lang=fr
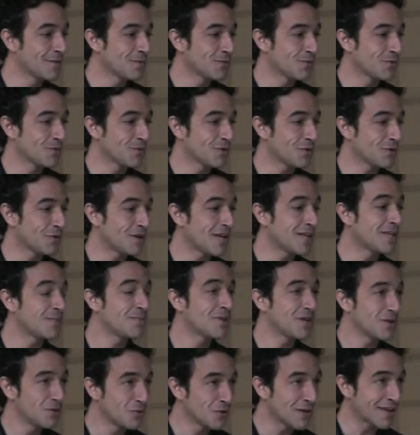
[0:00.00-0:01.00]
donc la
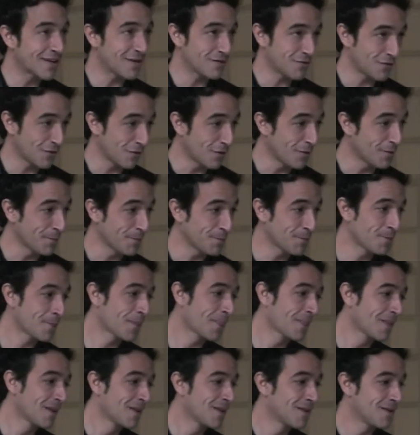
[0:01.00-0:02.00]
libellule traiteur,
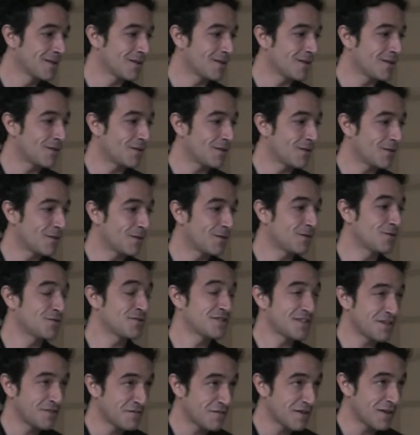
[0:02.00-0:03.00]
le
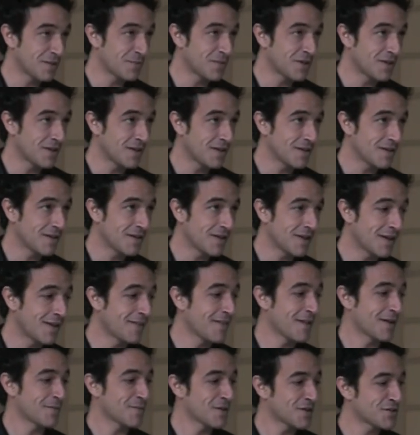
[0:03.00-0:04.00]
CIVRB,
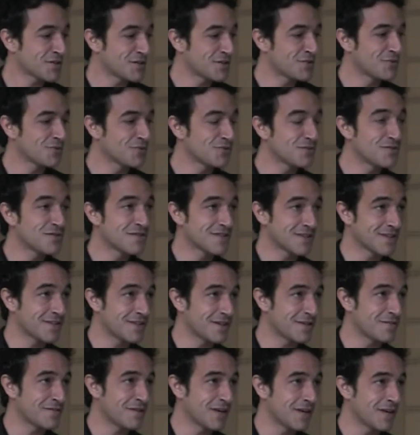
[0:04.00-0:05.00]
Intermarché de route de
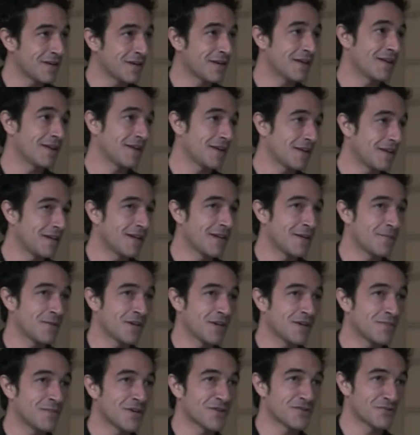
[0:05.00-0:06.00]
Saint-Elvert et la
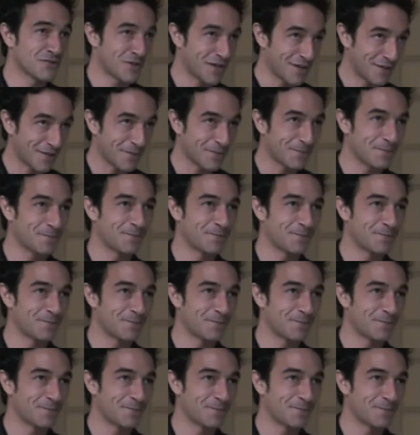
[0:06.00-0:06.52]
mairie de Bergerac.